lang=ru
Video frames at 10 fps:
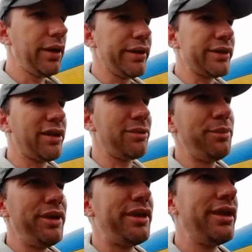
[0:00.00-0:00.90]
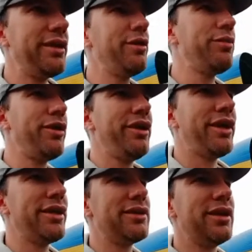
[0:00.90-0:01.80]
оскорбительны в мой
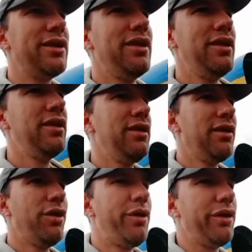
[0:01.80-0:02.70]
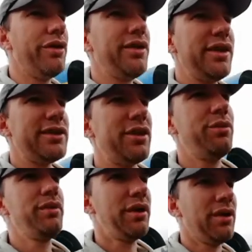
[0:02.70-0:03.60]
адрес. Но если
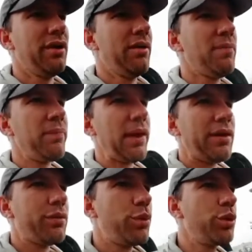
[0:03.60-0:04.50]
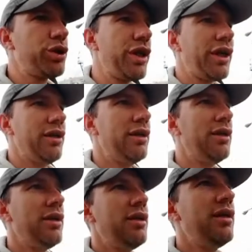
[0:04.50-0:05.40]
вы в душе
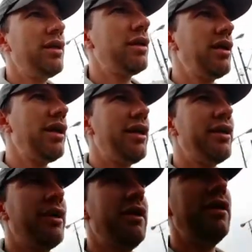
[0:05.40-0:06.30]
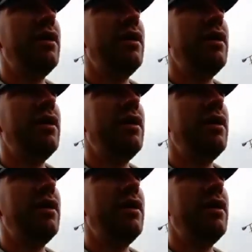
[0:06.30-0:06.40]
реально,